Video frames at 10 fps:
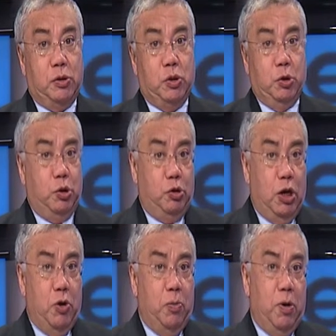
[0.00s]
yo
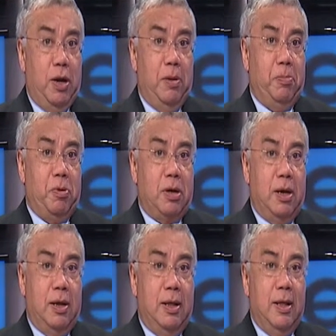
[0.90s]
sostengo, por ejemplo,
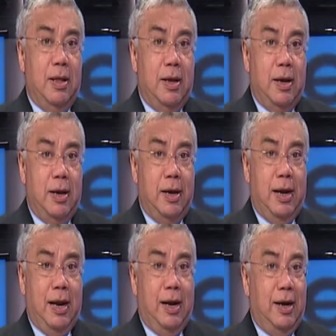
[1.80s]
que eh,
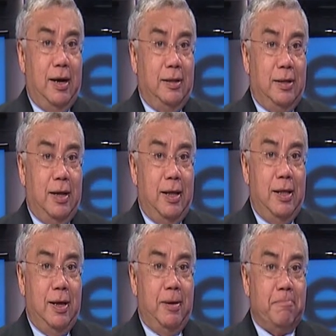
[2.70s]
la gran cantidad
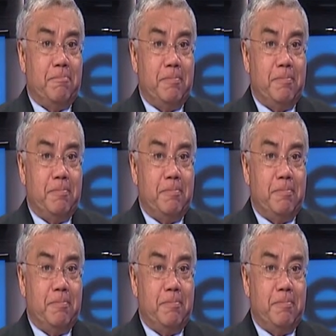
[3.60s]
de,